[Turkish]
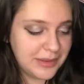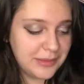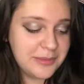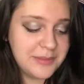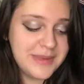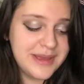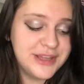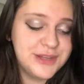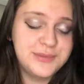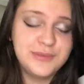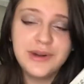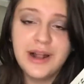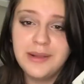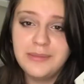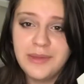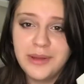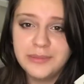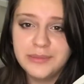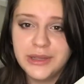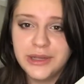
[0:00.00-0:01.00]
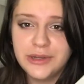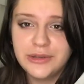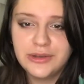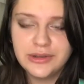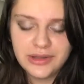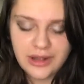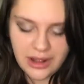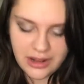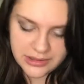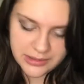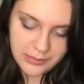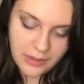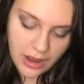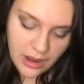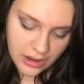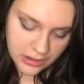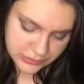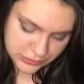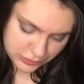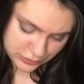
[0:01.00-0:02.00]
Ama mecbur almam gerekiyordu. Aldım
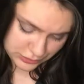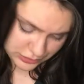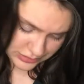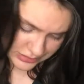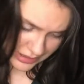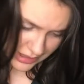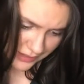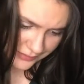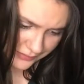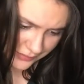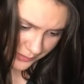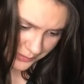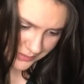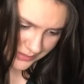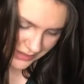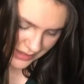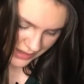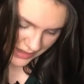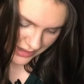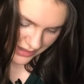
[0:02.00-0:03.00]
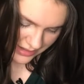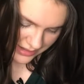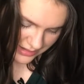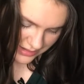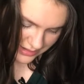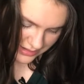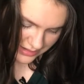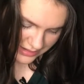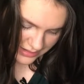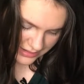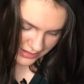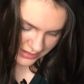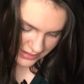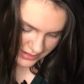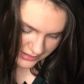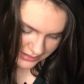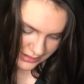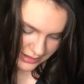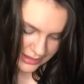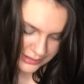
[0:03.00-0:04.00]
600 sayfa mı ne?
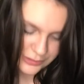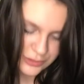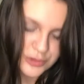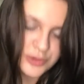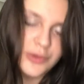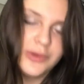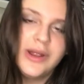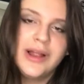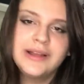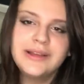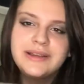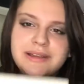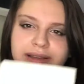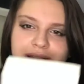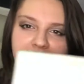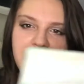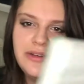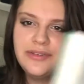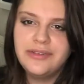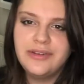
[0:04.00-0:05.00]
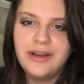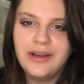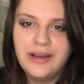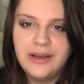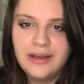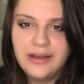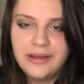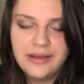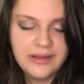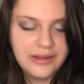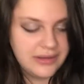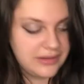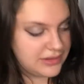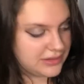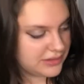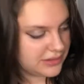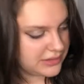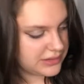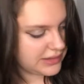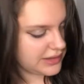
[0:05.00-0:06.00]
Yani 616 sayfa.
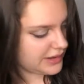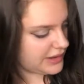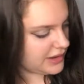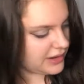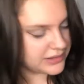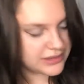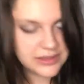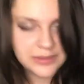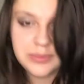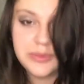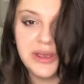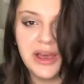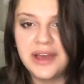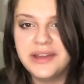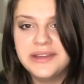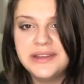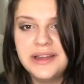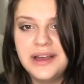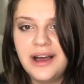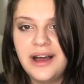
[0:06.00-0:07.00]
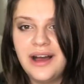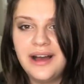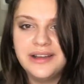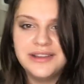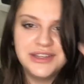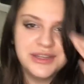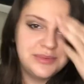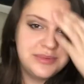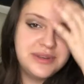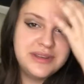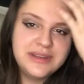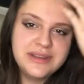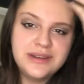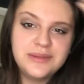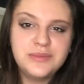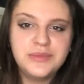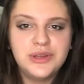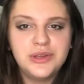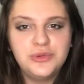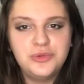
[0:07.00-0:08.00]
Artık bir ayda daha anca
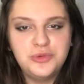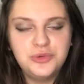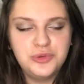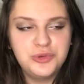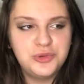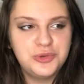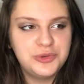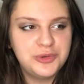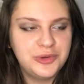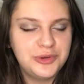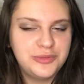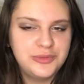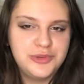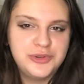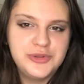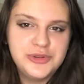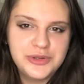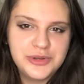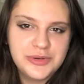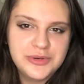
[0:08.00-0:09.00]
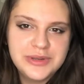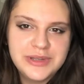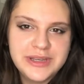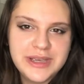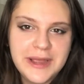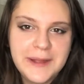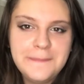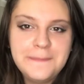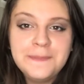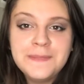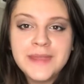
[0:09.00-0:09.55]
bitiririm diye düşünüyorum çünkü çok şey.